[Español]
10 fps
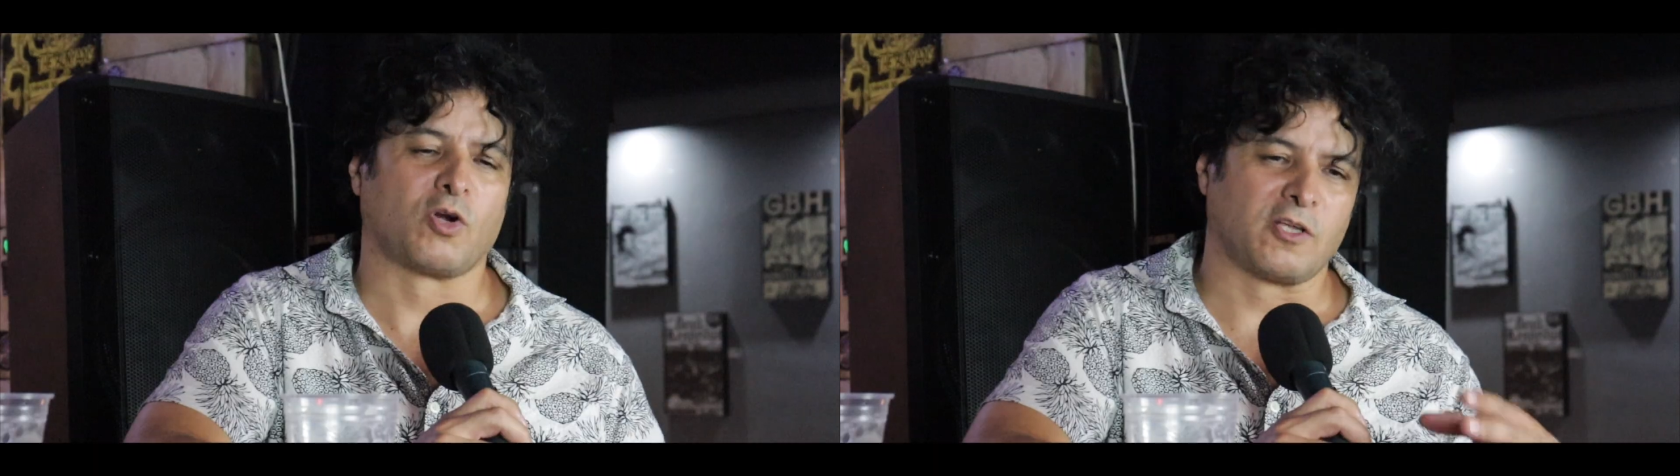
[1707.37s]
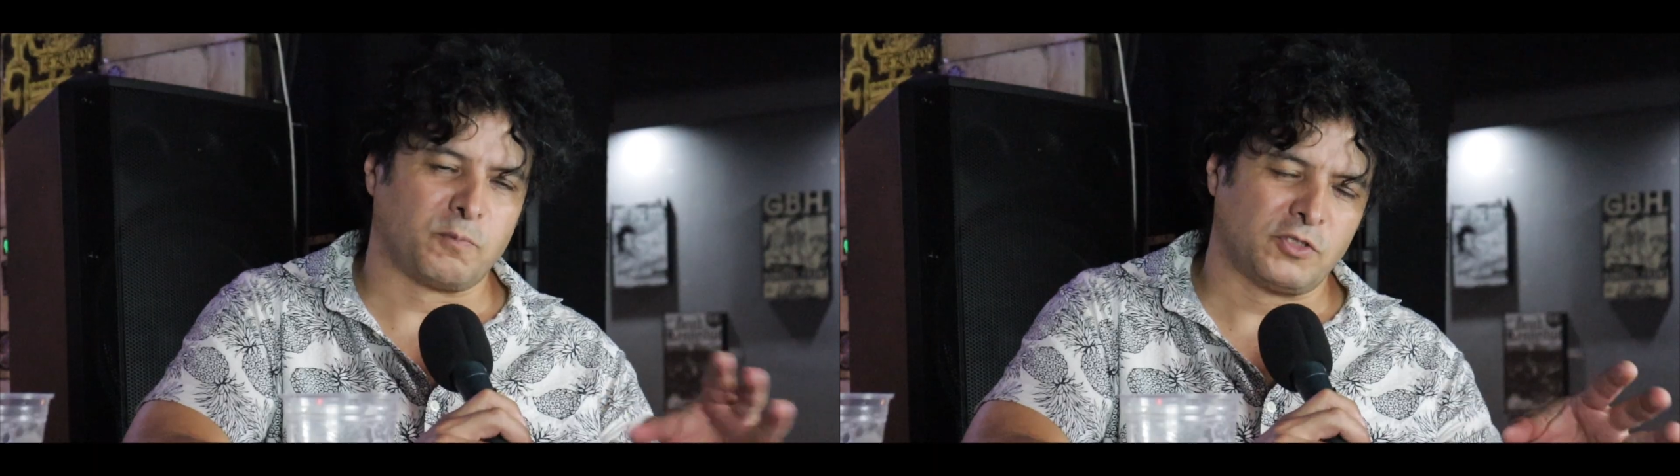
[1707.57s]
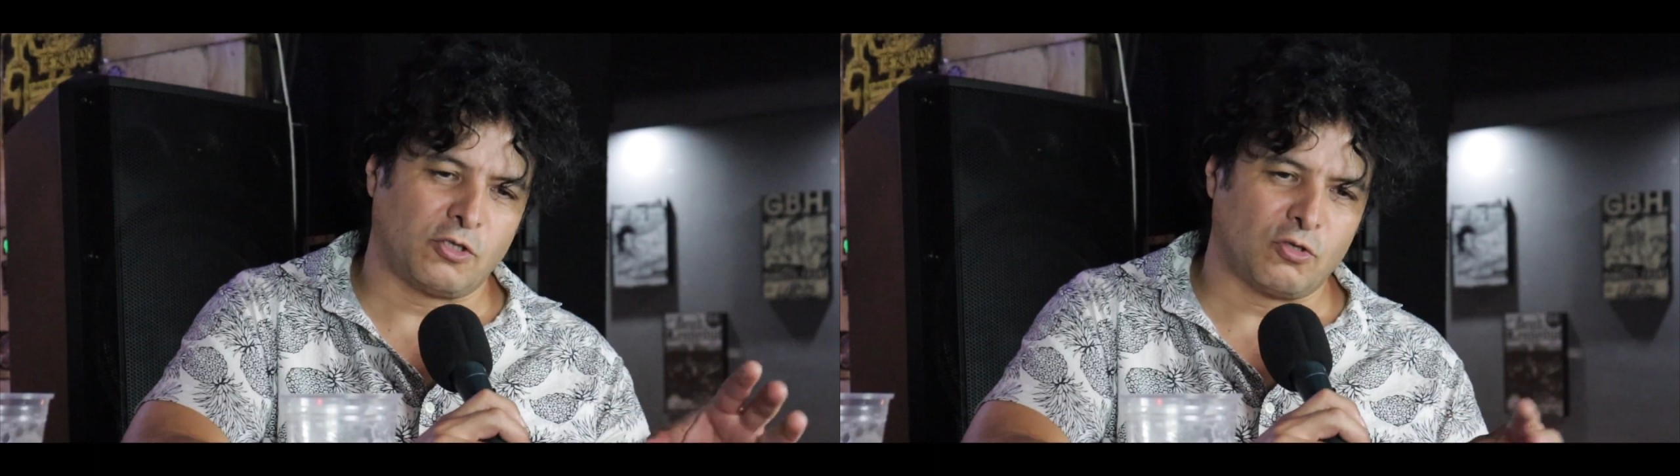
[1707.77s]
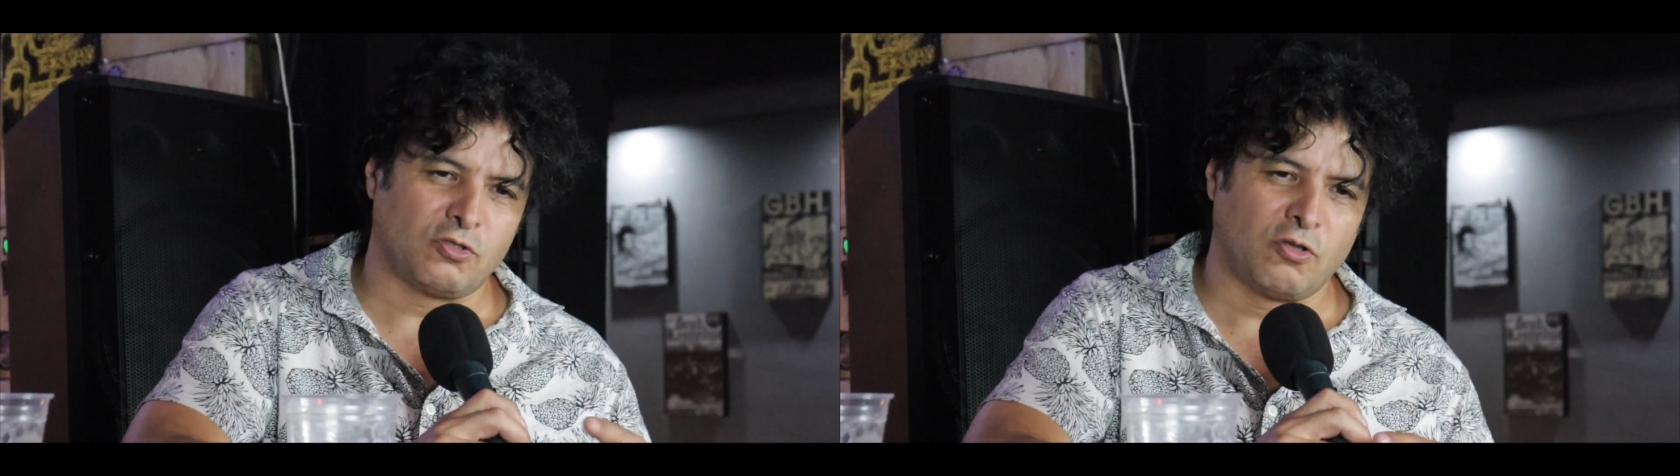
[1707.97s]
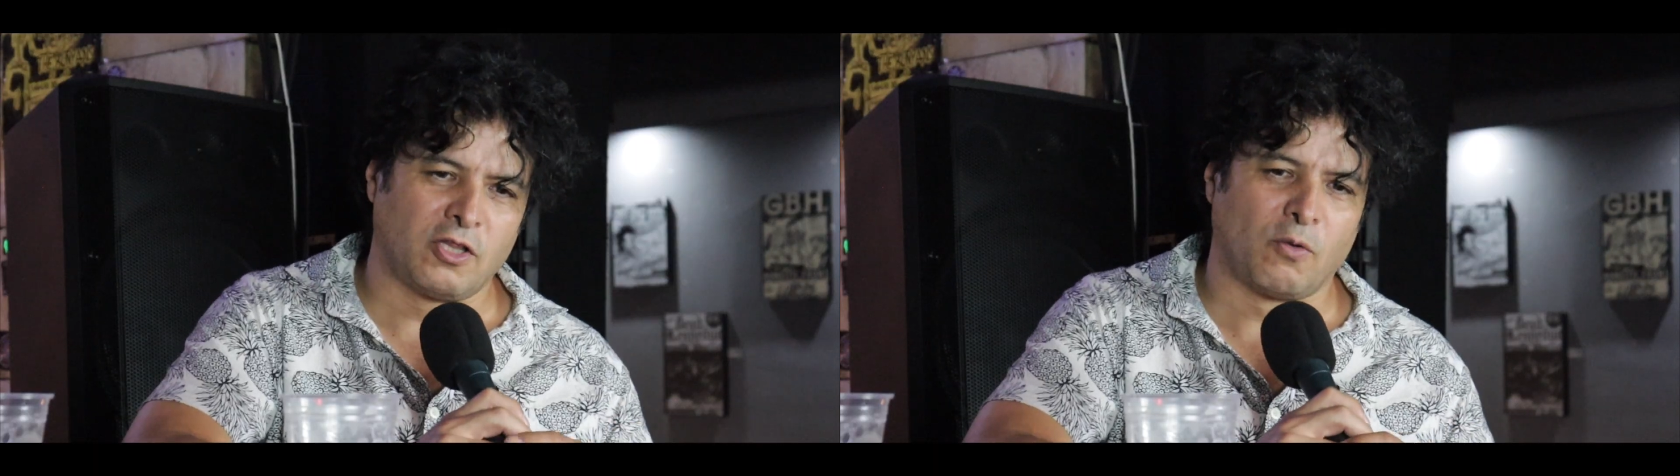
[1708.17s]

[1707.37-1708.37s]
porque después de todo esto de